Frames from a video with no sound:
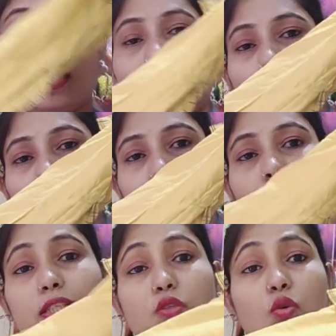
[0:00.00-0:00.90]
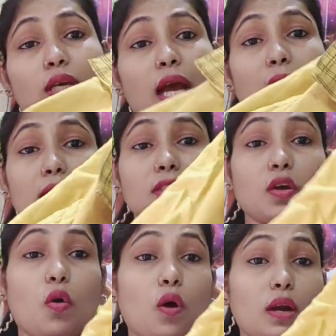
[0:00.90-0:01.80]
ये है कुछ इस तरह से जो कि आज
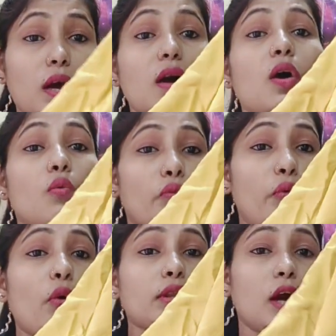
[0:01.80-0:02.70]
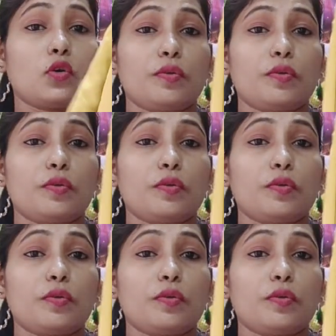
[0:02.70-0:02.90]
के हॉल का फोर्थ